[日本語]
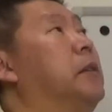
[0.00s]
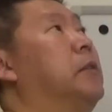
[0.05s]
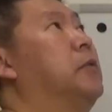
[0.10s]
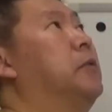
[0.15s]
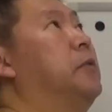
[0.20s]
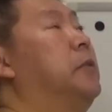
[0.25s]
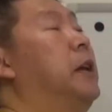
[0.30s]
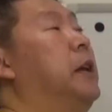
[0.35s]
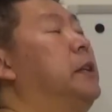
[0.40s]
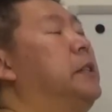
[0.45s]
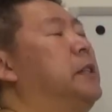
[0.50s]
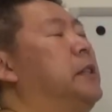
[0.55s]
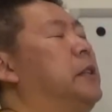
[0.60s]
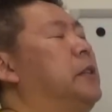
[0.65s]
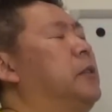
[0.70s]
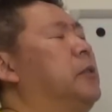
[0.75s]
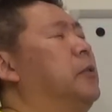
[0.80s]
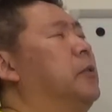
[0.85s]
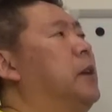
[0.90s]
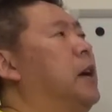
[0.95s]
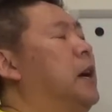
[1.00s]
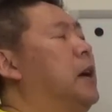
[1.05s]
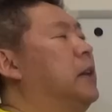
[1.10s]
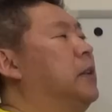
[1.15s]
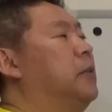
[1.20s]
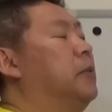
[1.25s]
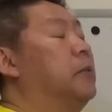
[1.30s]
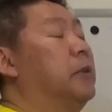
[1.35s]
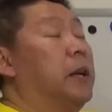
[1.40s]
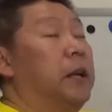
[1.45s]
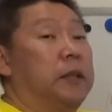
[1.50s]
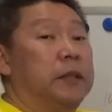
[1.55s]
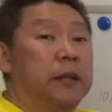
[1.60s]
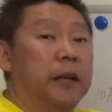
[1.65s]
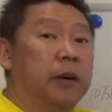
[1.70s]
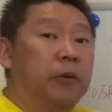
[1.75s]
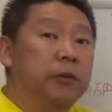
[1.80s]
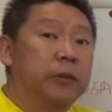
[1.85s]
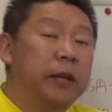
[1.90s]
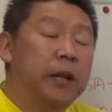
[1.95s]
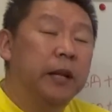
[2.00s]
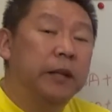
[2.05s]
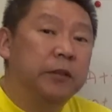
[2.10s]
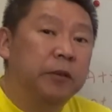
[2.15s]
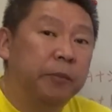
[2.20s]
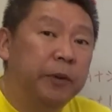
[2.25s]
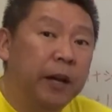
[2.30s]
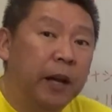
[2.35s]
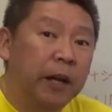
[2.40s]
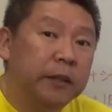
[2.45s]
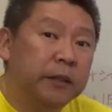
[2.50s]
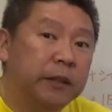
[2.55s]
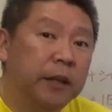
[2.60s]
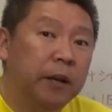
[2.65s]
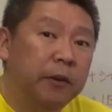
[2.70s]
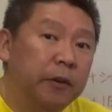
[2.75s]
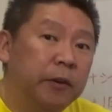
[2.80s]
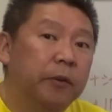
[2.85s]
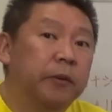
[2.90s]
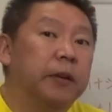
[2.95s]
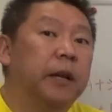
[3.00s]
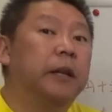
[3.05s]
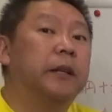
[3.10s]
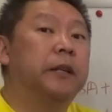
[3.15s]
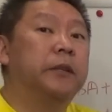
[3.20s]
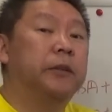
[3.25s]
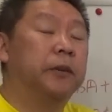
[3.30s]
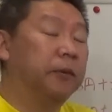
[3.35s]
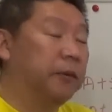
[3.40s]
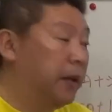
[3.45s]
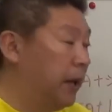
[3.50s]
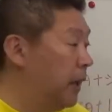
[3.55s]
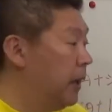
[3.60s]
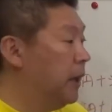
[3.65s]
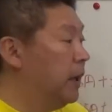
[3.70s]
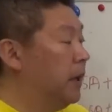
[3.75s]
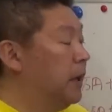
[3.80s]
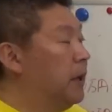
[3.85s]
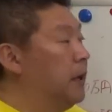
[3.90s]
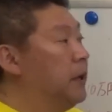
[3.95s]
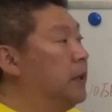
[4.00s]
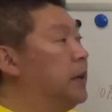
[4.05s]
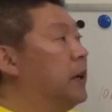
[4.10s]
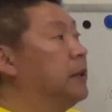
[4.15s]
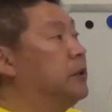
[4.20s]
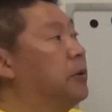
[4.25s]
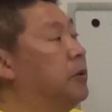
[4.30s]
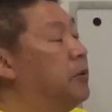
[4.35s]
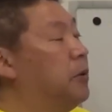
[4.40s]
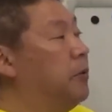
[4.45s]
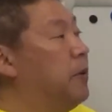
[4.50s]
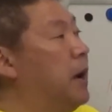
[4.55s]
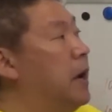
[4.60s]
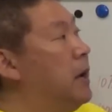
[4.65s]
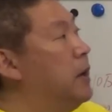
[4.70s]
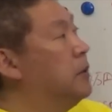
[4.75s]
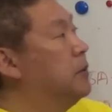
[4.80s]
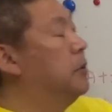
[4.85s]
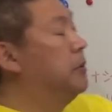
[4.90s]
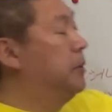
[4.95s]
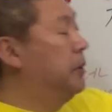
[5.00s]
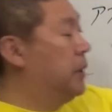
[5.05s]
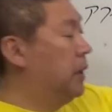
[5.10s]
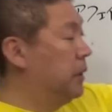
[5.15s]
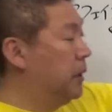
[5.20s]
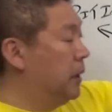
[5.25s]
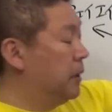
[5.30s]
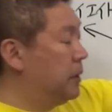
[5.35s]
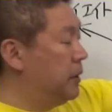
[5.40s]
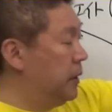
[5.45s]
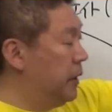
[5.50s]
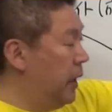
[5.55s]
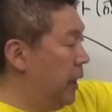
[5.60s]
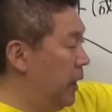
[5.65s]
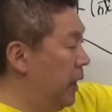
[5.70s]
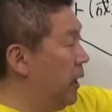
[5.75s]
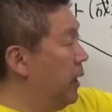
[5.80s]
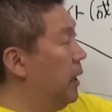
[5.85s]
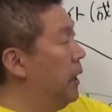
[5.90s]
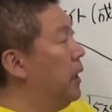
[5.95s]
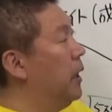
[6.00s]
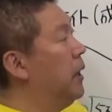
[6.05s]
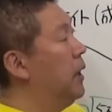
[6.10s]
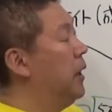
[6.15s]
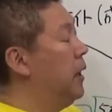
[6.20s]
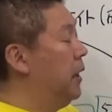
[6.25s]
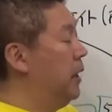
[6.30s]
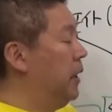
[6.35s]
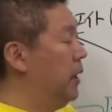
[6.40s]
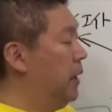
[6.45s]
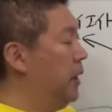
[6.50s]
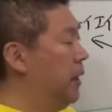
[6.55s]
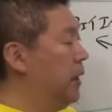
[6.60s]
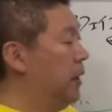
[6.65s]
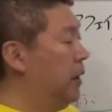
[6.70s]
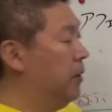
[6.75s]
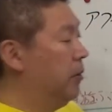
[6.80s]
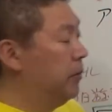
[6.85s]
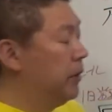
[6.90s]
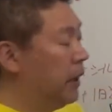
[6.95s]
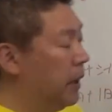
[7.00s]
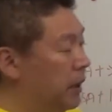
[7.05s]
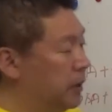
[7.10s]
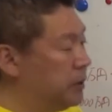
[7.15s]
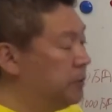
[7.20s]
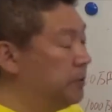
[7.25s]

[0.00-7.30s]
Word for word: クレジットカードの決済が下りない人もいらっしゃるようなんですよね。だからそこはそういう形で、お願い